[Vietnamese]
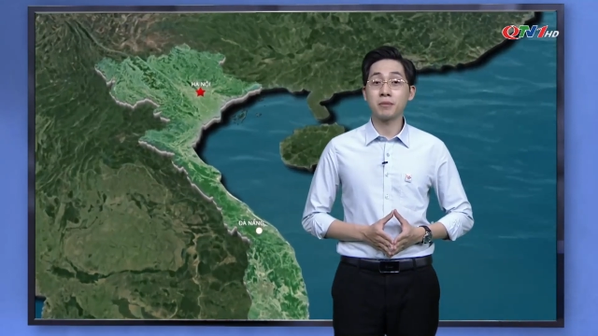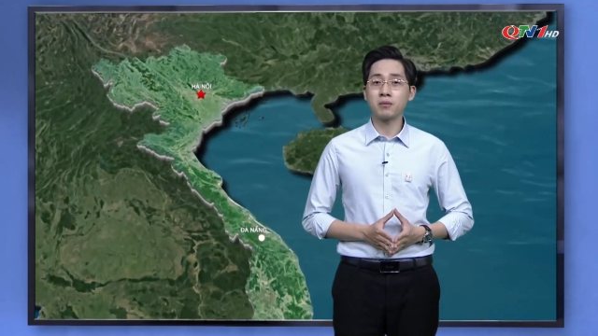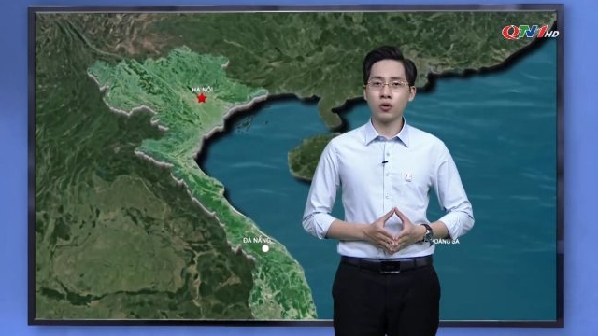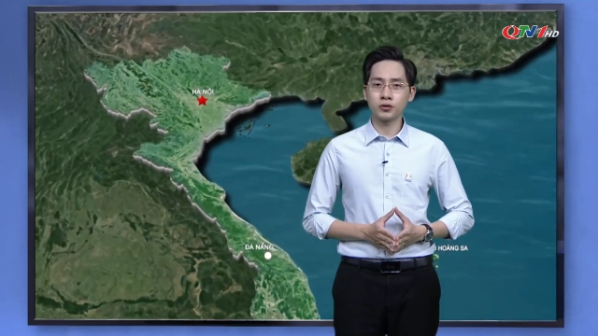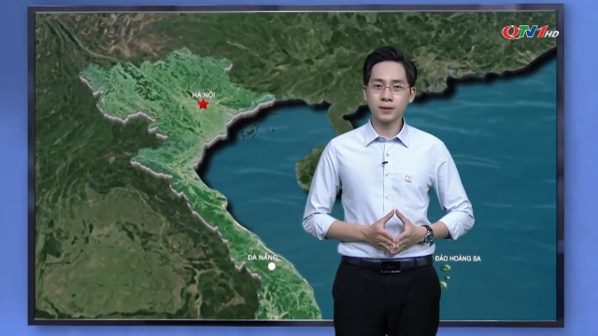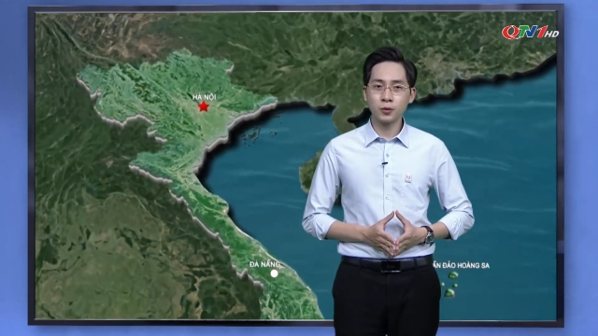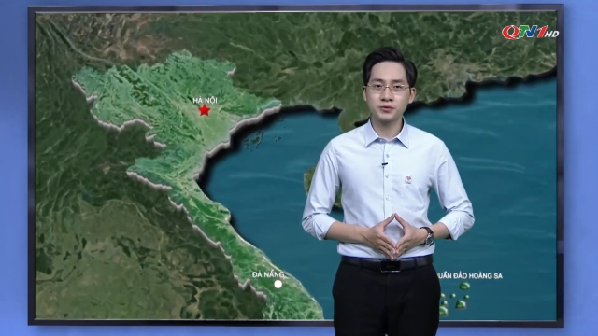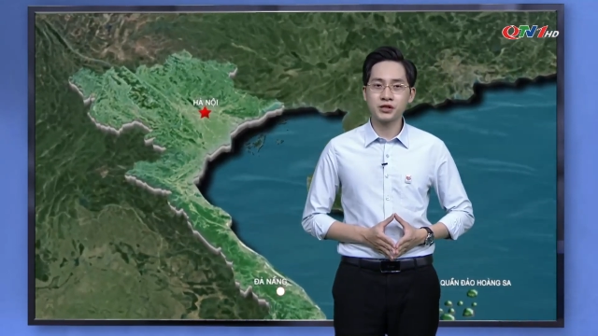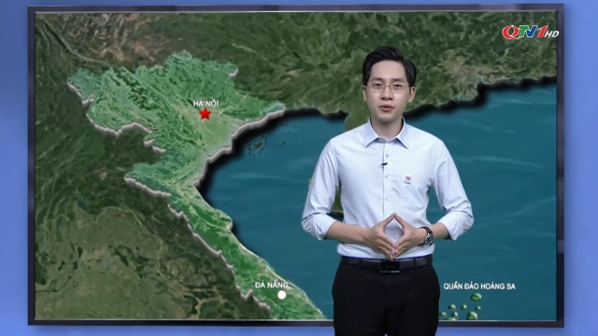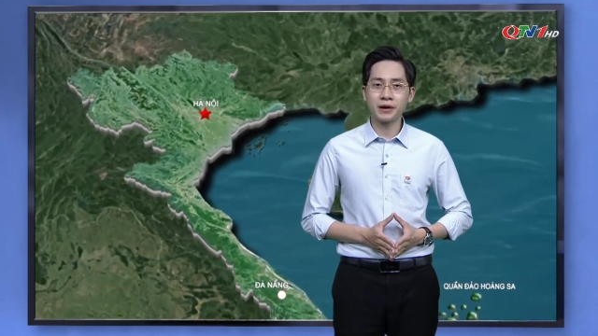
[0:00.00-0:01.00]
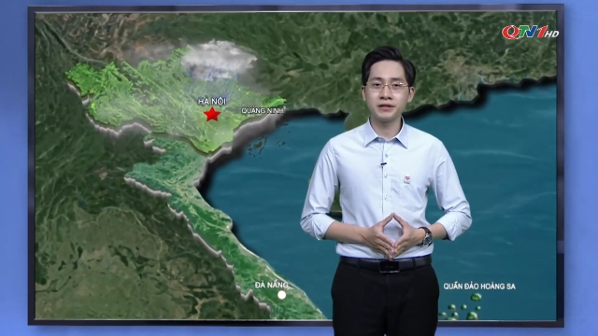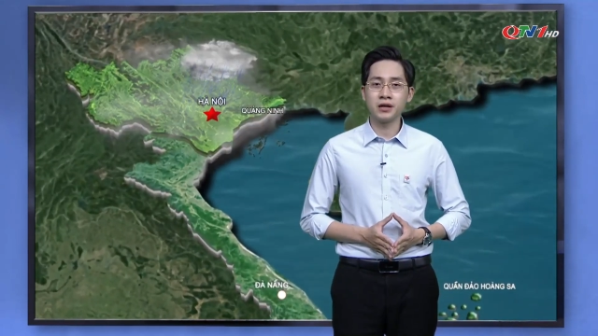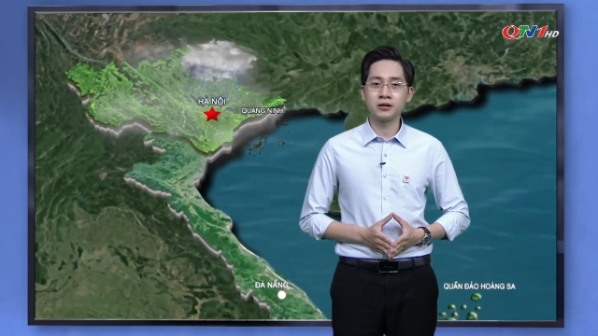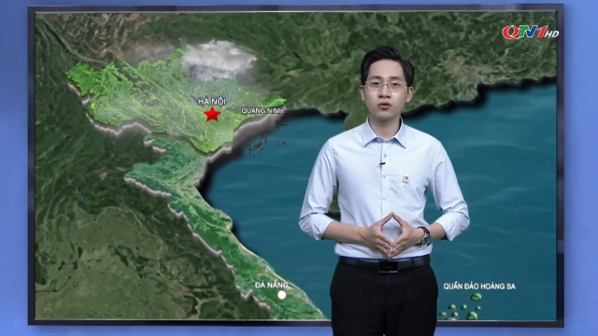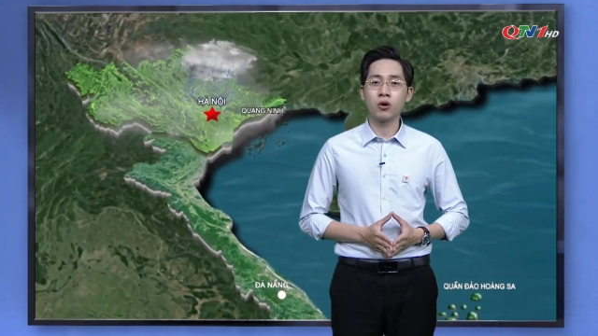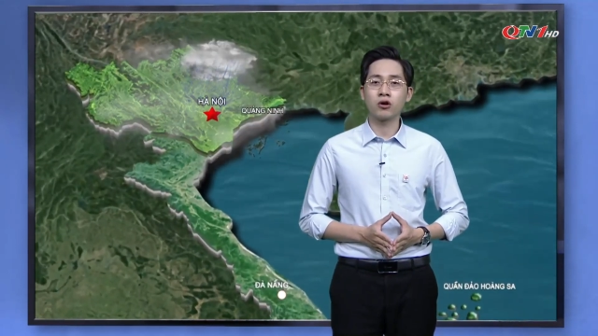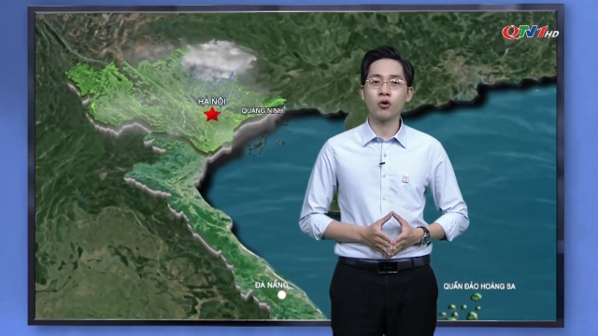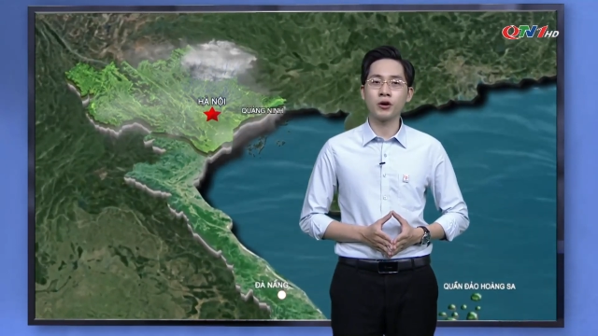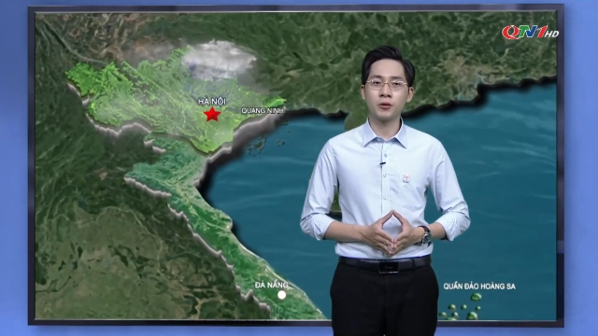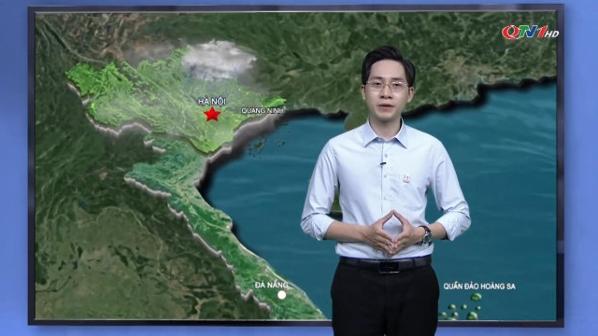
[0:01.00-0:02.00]
Bắc Bộ tiếp tục chịu ảnh hưởng của
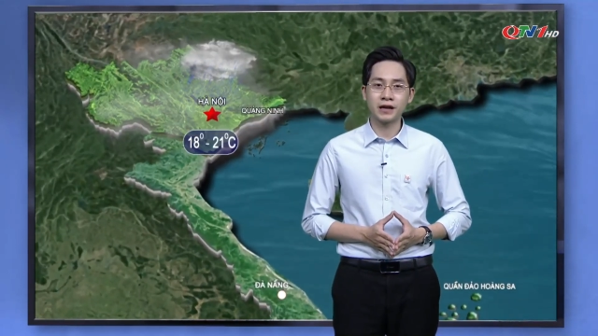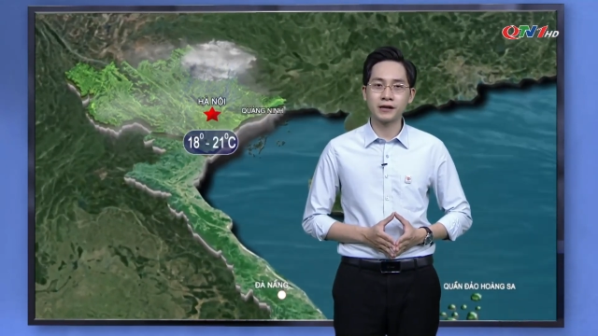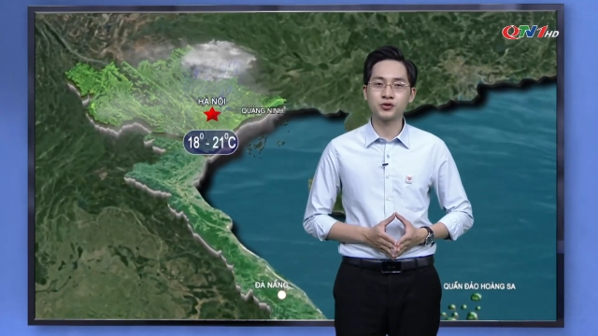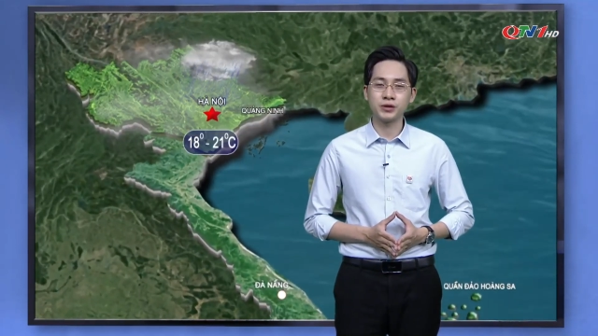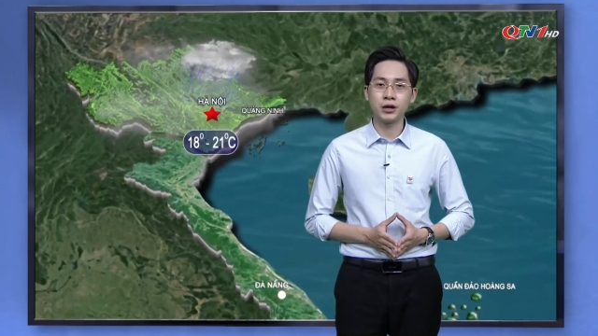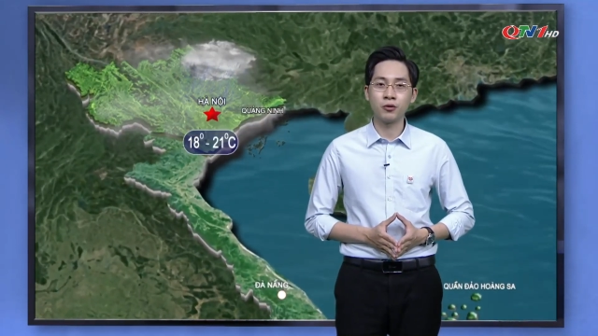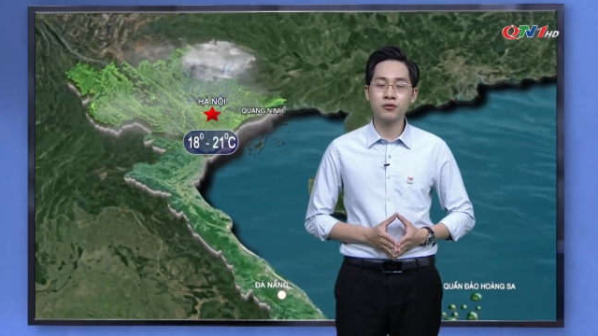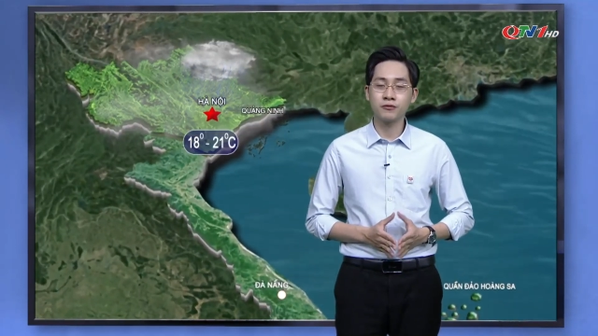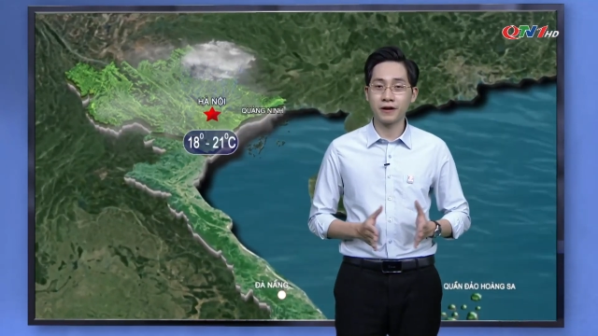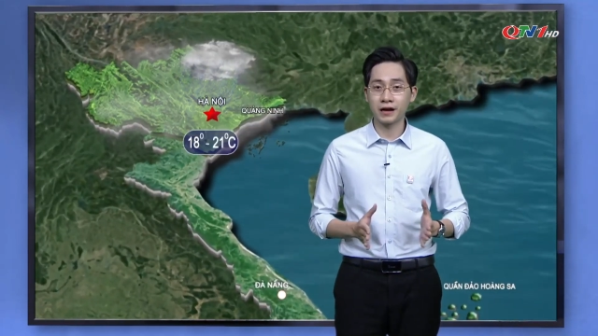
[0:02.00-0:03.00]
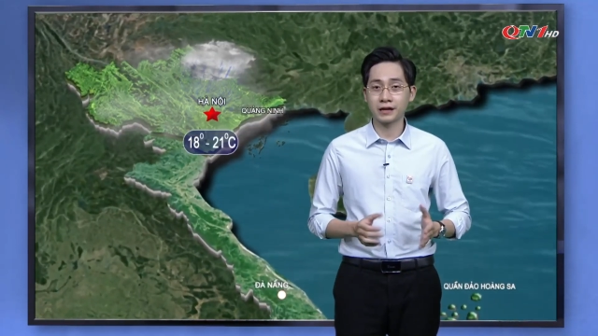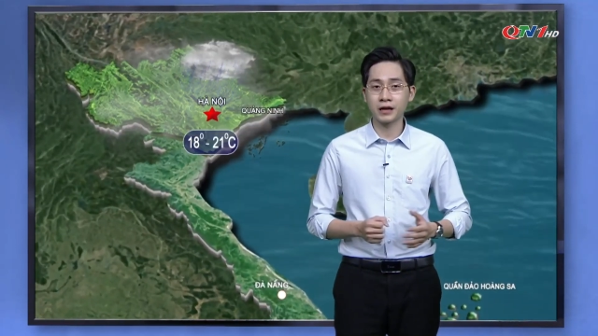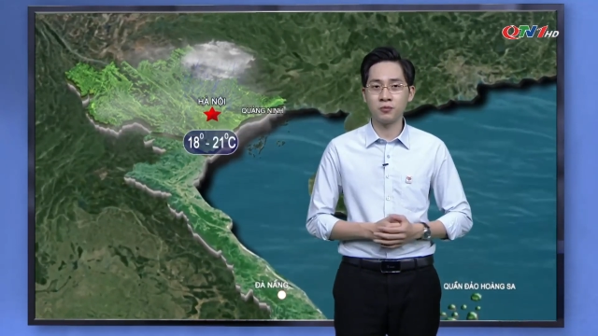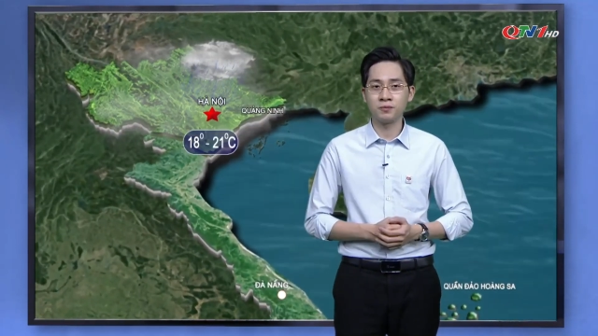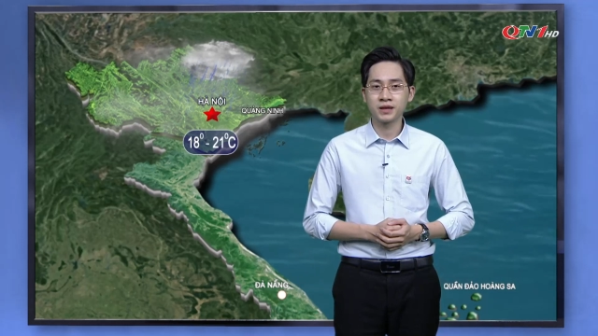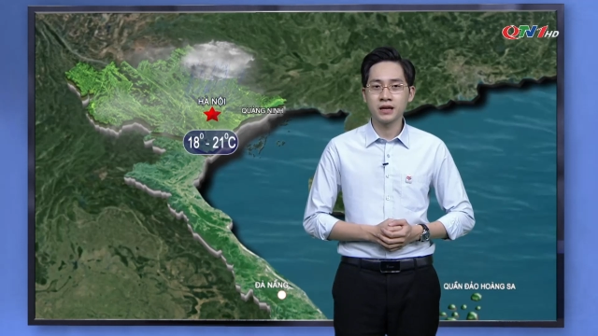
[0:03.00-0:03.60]
khối không khí lạnh suy yếu và lệch đông.